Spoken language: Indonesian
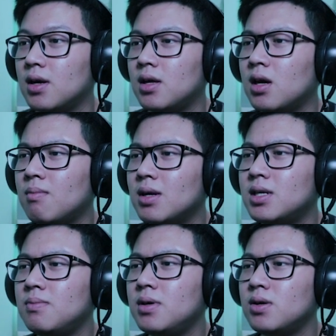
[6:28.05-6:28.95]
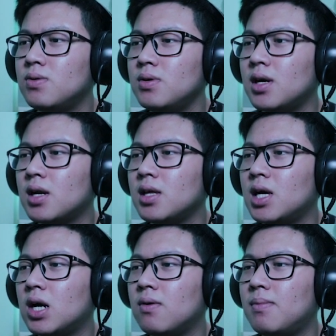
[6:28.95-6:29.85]
Yang masih bingung nyari
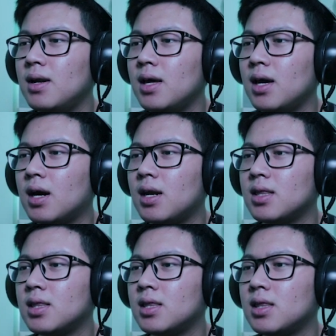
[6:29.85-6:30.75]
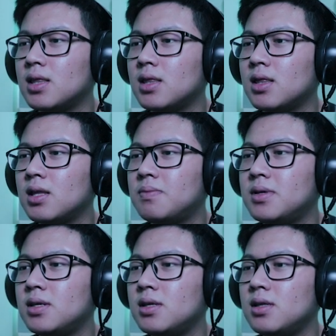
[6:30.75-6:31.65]
jawaban, Hei, ada
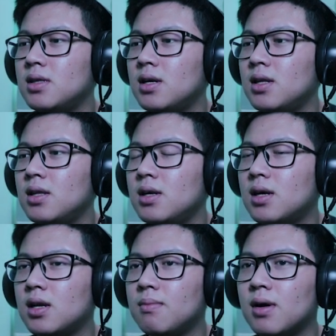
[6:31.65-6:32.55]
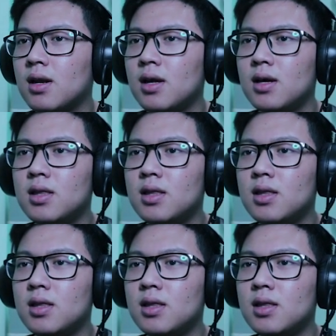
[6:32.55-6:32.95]
tipsnya nih dari Magne.